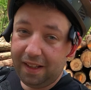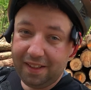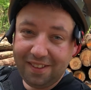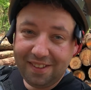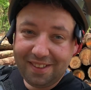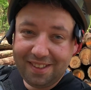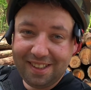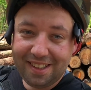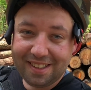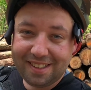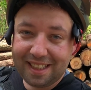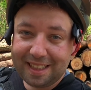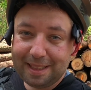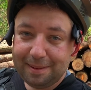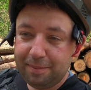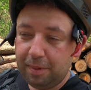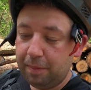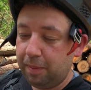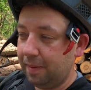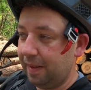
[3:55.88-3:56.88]
No i
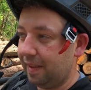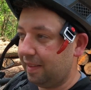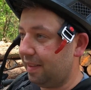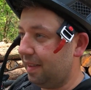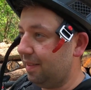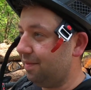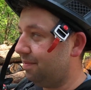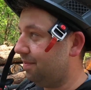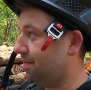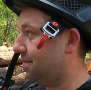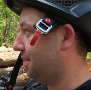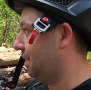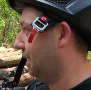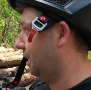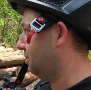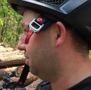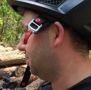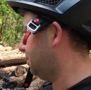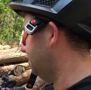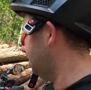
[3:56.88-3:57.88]
jesteśmy po pomiarze.
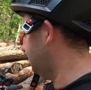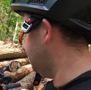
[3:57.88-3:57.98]
Ja już